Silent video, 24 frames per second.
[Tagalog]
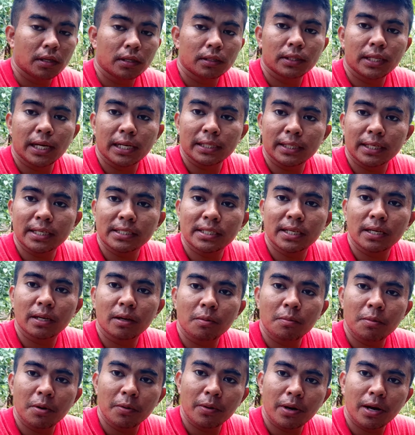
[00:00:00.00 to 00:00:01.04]
Dati kasi
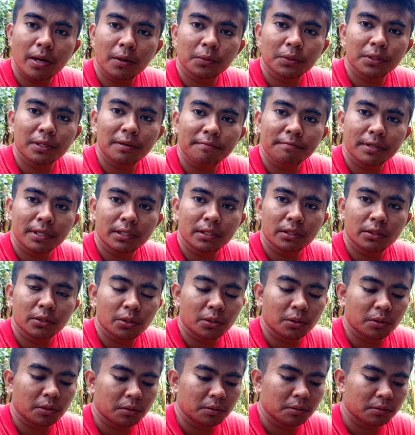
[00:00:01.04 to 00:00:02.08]
gumawa ako ng
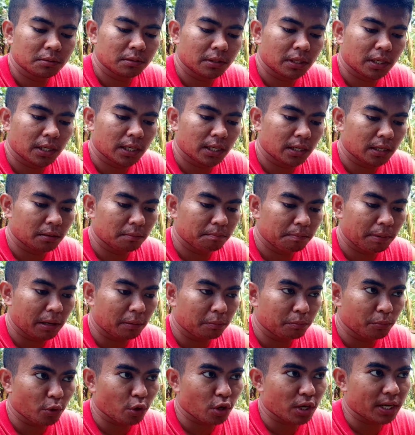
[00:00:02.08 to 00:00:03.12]
video, uh,
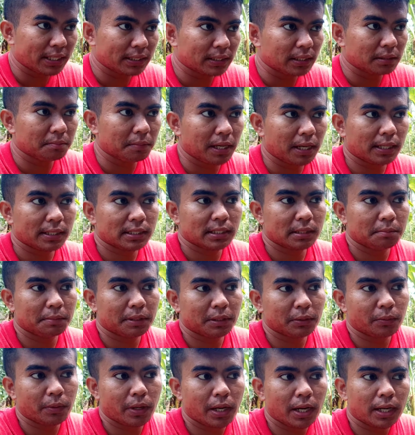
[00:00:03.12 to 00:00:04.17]
pagpurga din mga
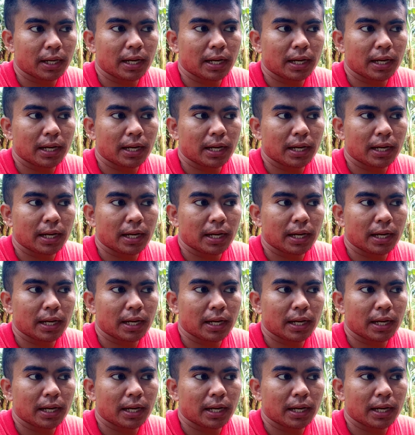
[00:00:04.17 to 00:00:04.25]
kasimanwa.